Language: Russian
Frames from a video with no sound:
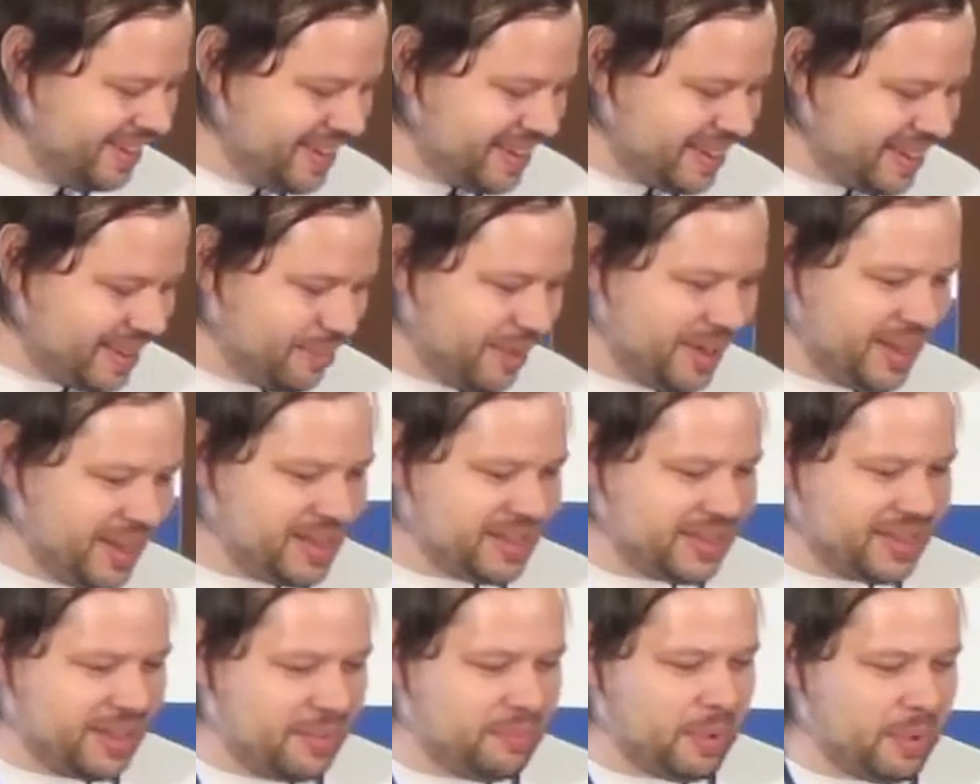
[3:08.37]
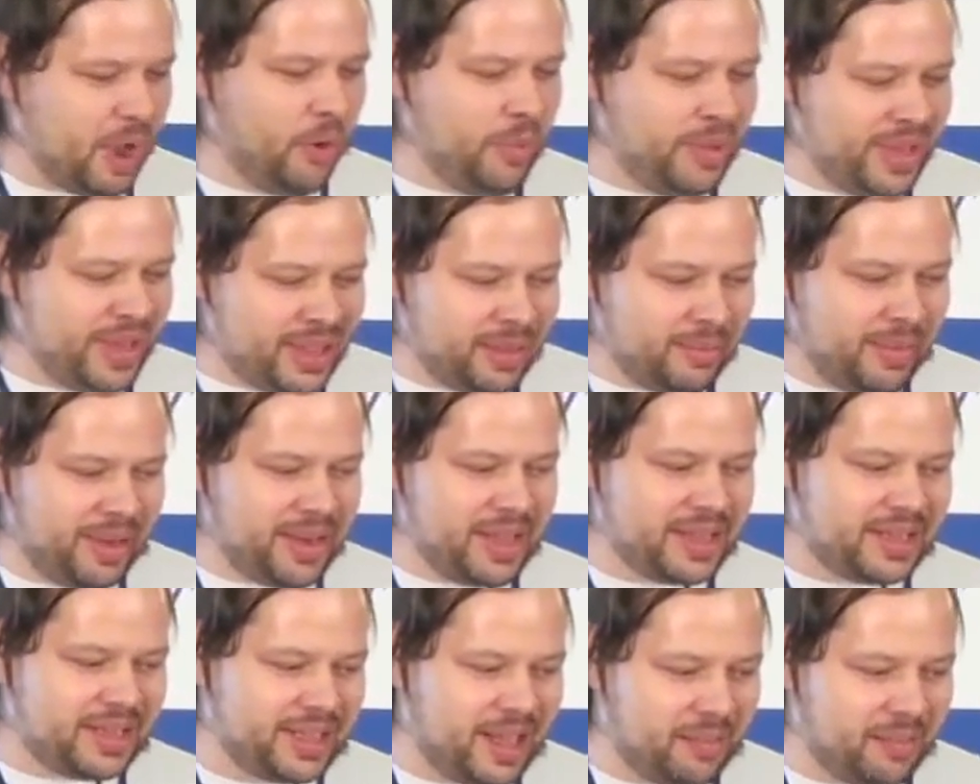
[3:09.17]
На монете, а у меня на
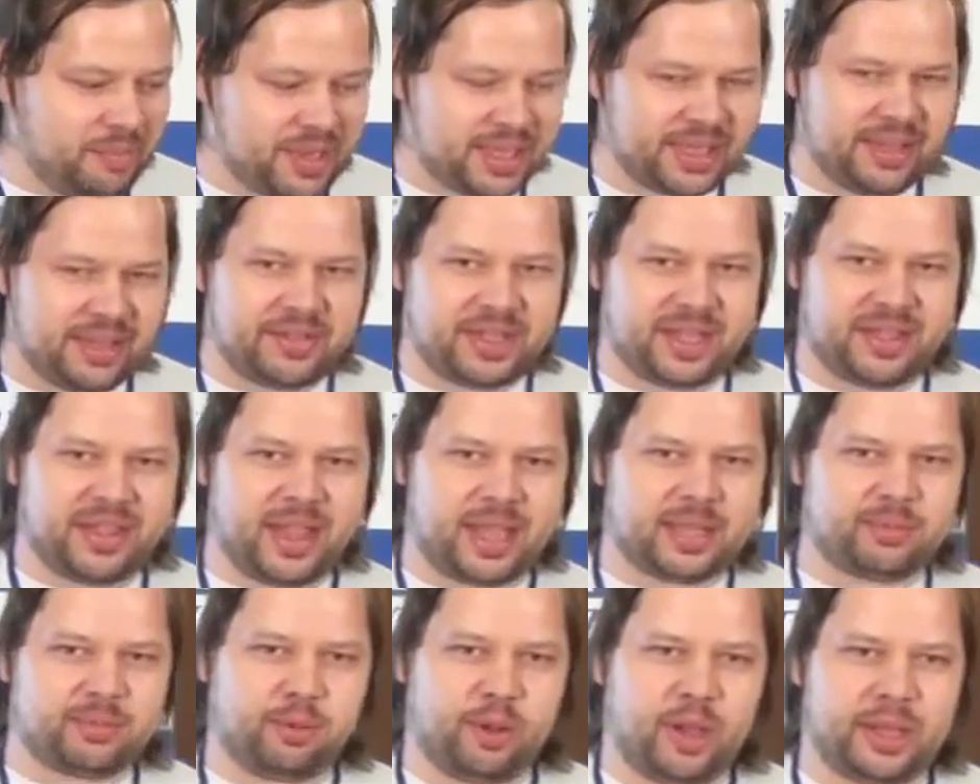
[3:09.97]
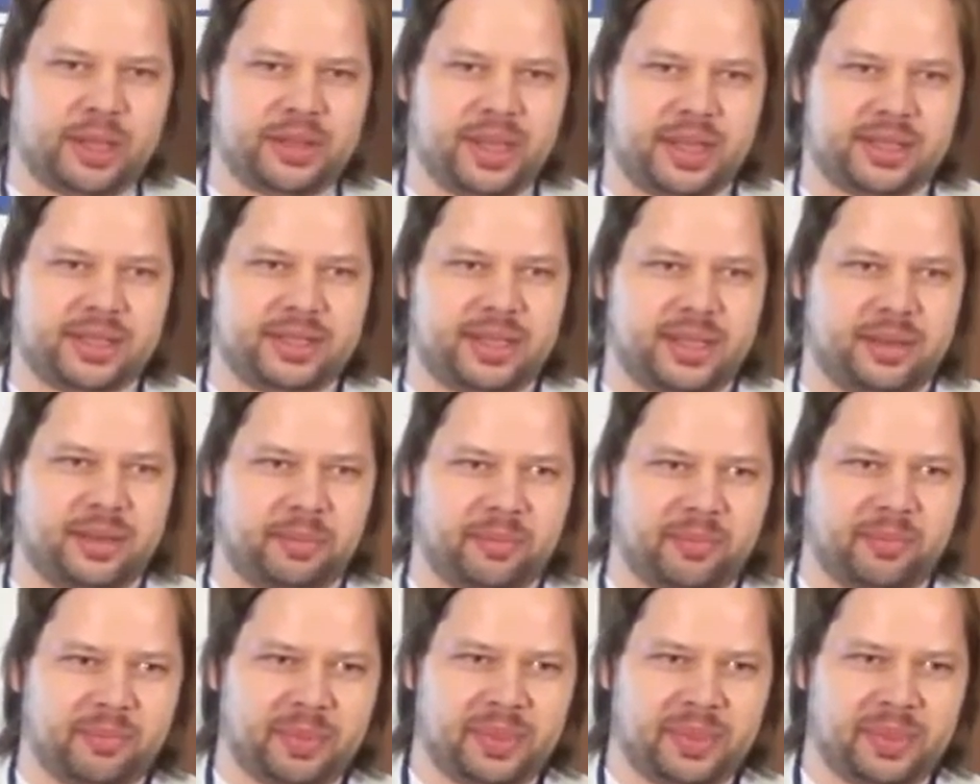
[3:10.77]
монете написано всегда эксплуатация.